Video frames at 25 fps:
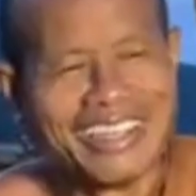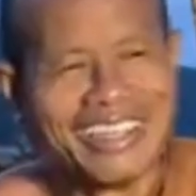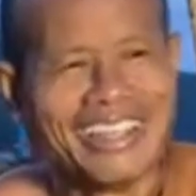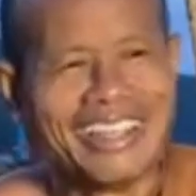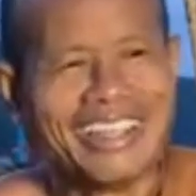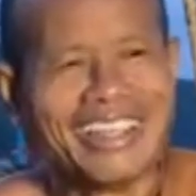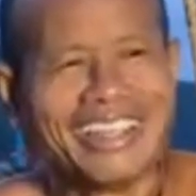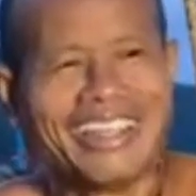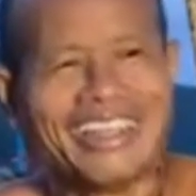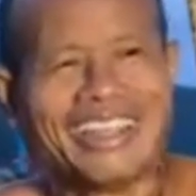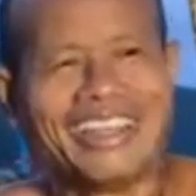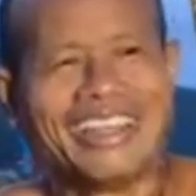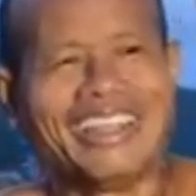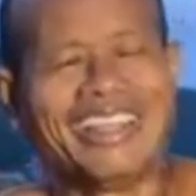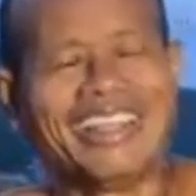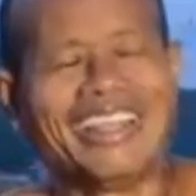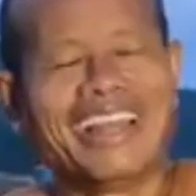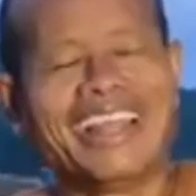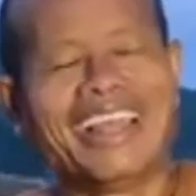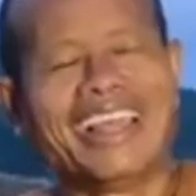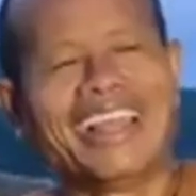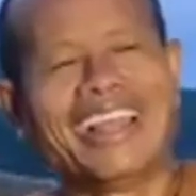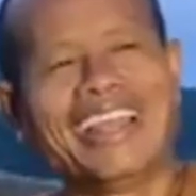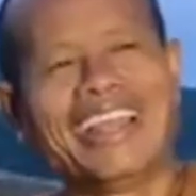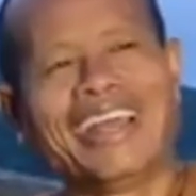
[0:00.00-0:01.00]
เออ
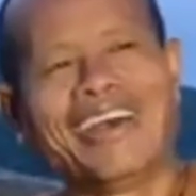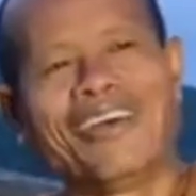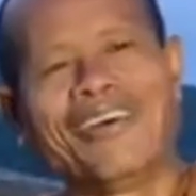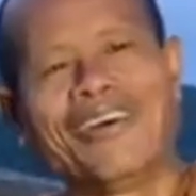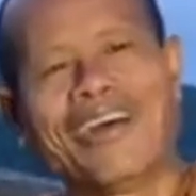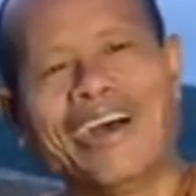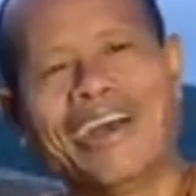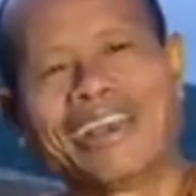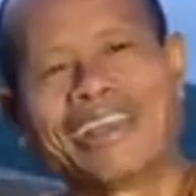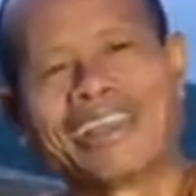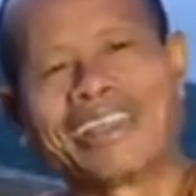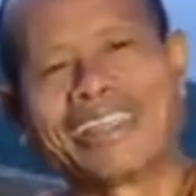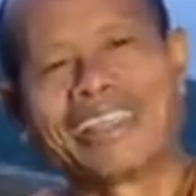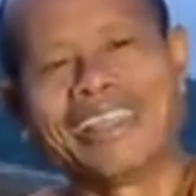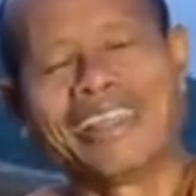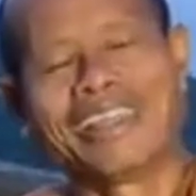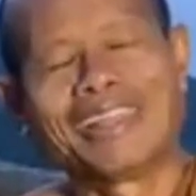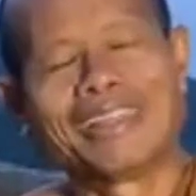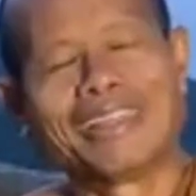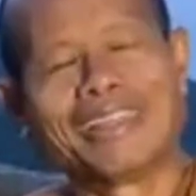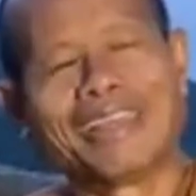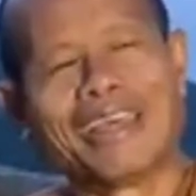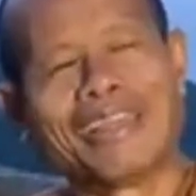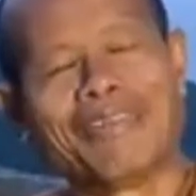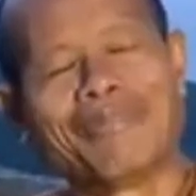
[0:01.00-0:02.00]
นี่แหละเราหั
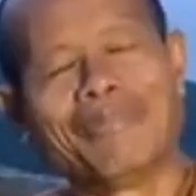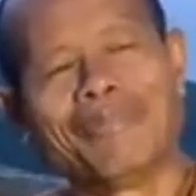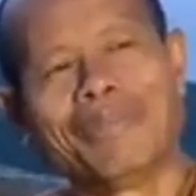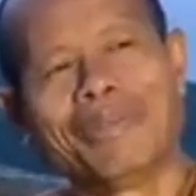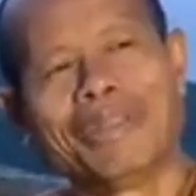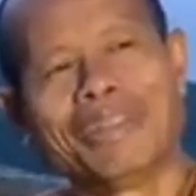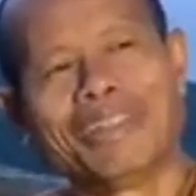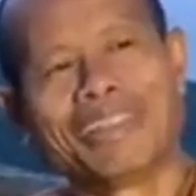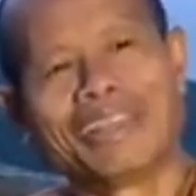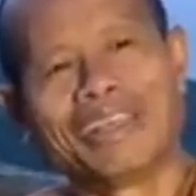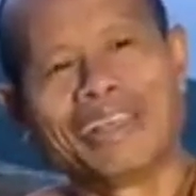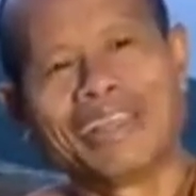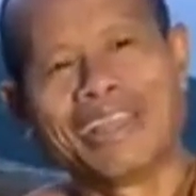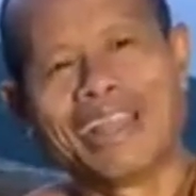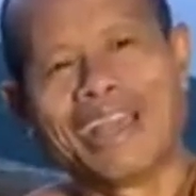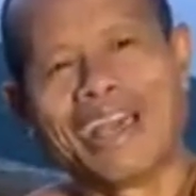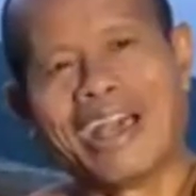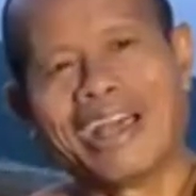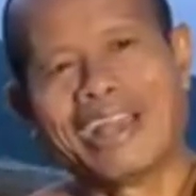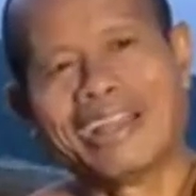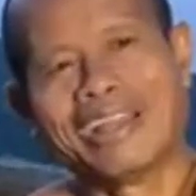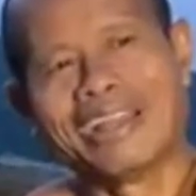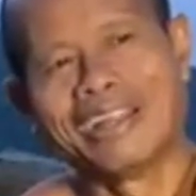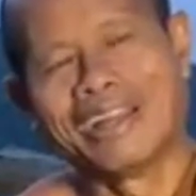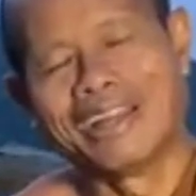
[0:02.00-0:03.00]
ดคิดหัดพิ
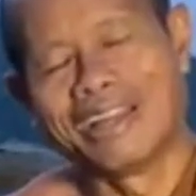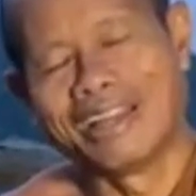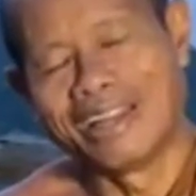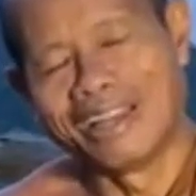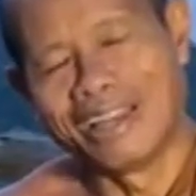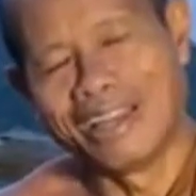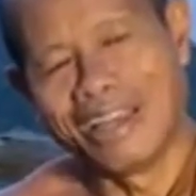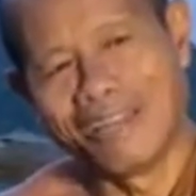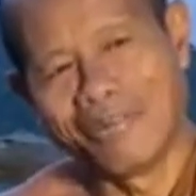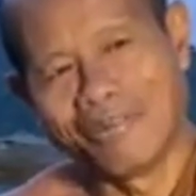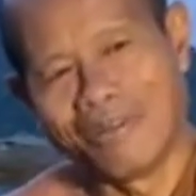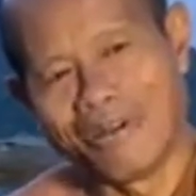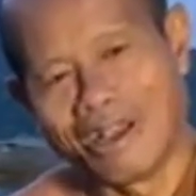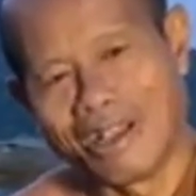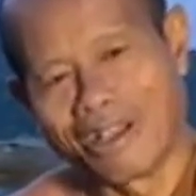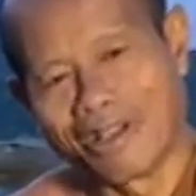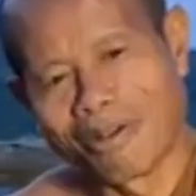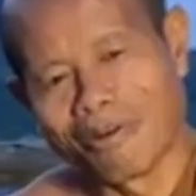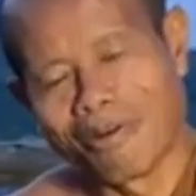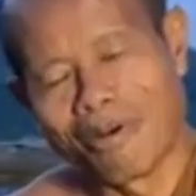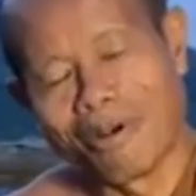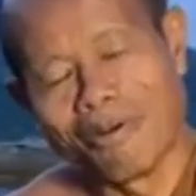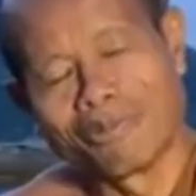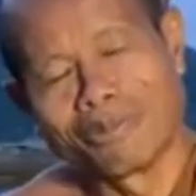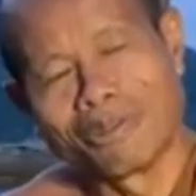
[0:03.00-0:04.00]
จารณาเลย
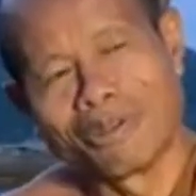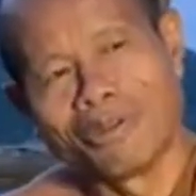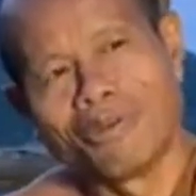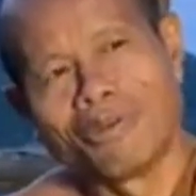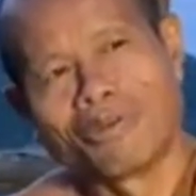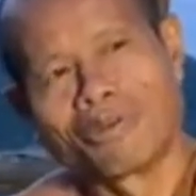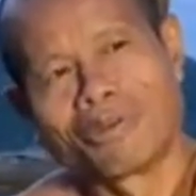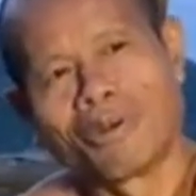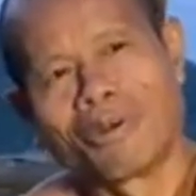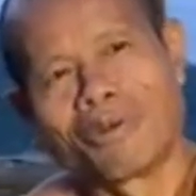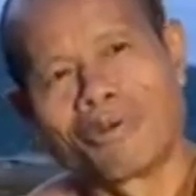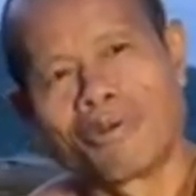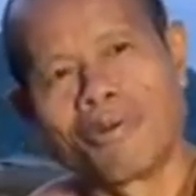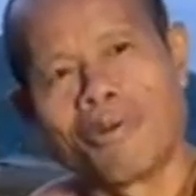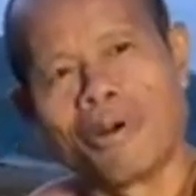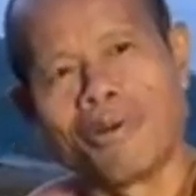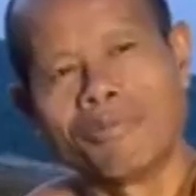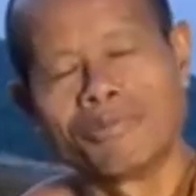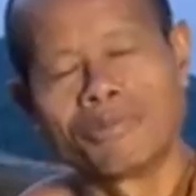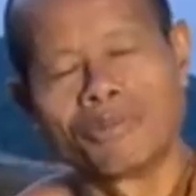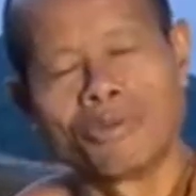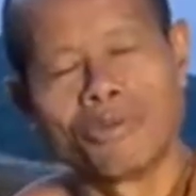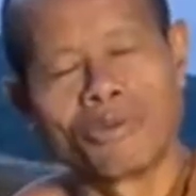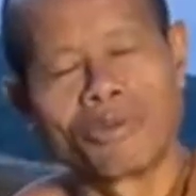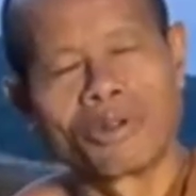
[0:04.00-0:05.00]
ระหว่างความสนุก
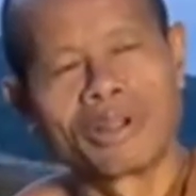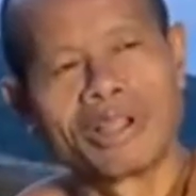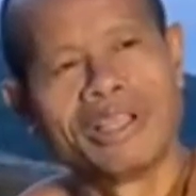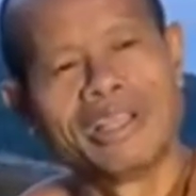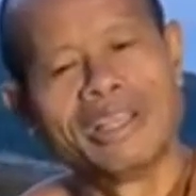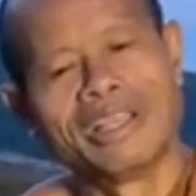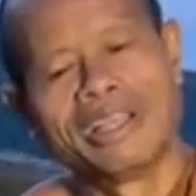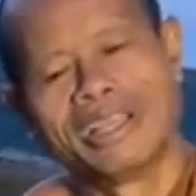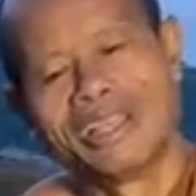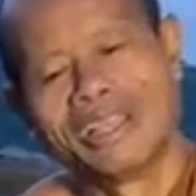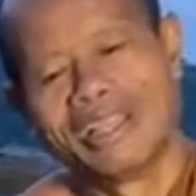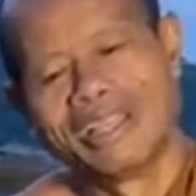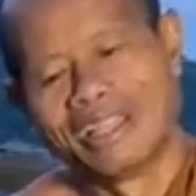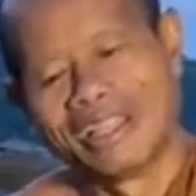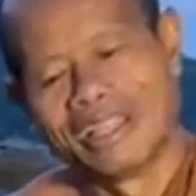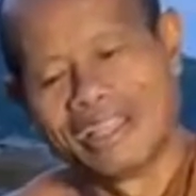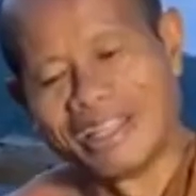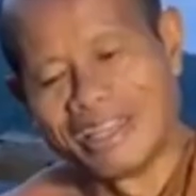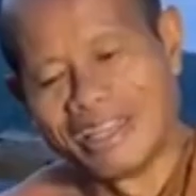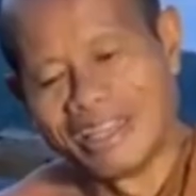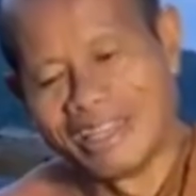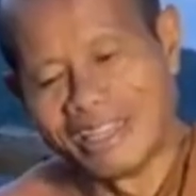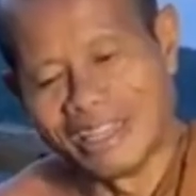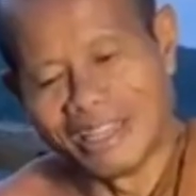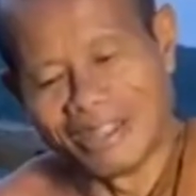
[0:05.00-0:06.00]
กับความสุข
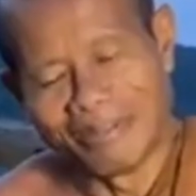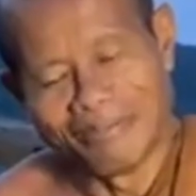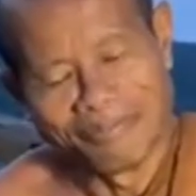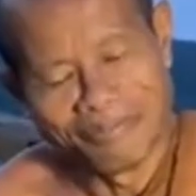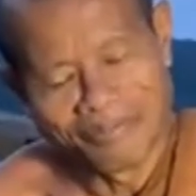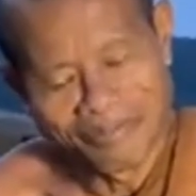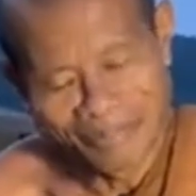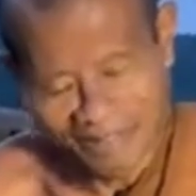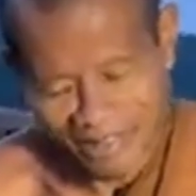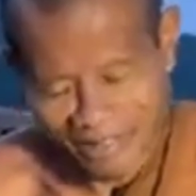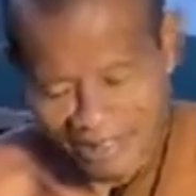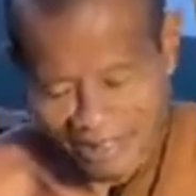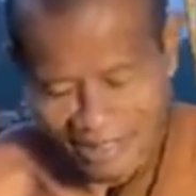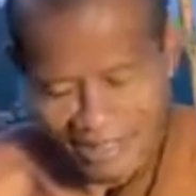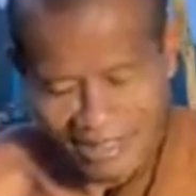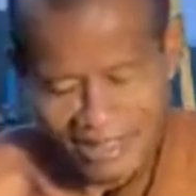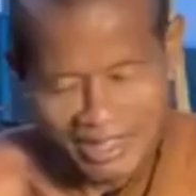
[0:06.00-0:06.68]
นี่